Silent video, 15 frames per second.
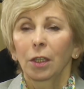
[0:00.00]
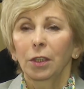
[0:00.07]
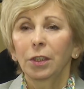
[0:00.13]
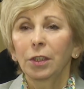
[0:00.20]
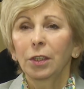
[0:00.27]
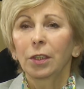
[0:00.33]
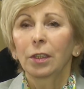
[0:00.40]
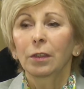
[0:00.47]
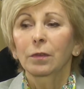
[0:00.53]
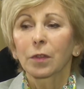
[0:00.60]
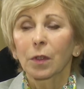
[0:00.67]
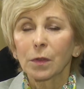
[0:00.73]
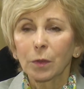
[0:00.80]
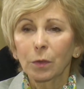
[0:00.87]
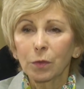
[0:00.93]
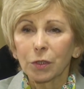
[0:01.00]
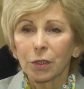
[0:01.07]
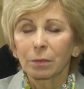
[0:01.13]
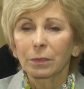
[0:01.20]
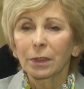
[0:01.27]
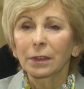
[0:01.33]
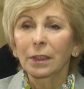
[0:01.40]
I w związku z
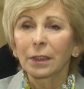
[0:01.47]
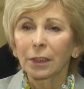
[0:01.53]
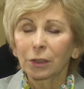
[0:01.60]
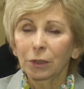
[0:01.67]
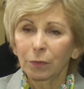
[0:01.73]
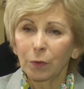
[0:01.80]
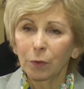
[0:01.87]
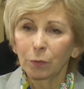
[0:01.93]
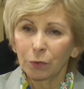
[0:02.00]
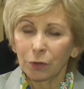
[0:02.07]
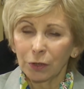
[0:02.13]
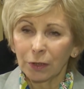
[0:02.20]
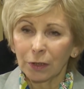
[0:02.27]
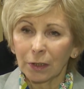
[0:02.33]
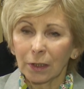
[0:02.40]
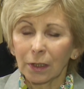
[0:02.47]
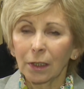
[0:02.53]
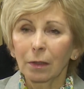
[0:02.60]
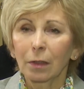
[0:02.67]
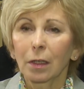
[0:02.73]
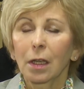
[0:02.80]
czym te dyrektywy unijne